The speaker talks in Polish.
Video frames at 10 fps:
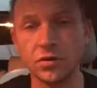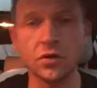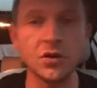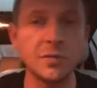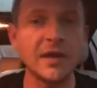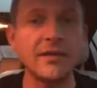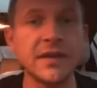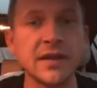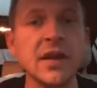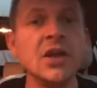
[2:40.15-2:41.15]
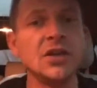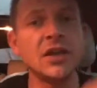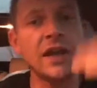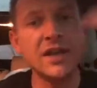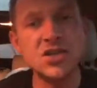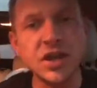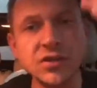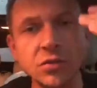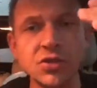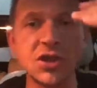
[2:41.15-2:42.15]
Choćby nawet niech
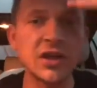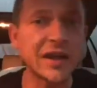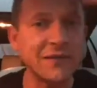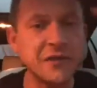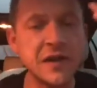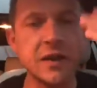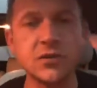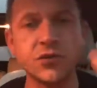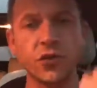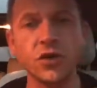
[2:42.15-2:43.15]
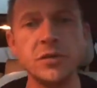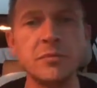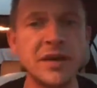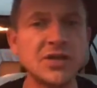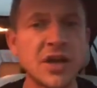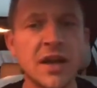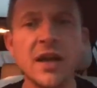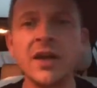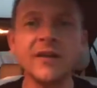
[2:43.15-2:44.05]
agendą, czyli grafikiem twoim będzie e,